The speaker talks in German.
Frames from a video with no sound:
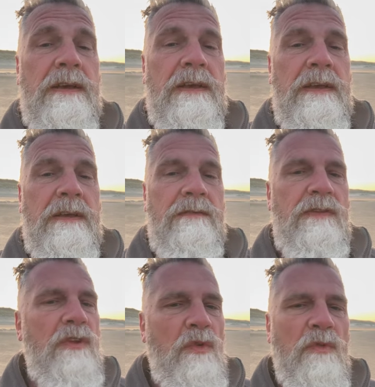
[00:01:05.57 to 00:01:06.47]
Äh, wir
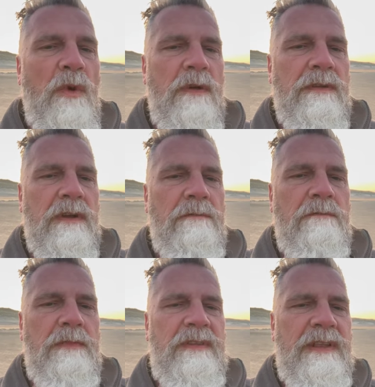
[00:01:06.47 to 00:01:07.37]
sehen uns morgen wieder.
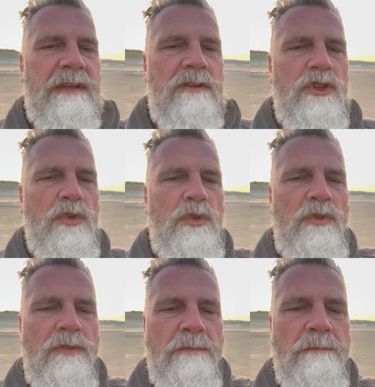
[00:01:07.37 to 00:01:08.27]
Bis dann. Tschüss.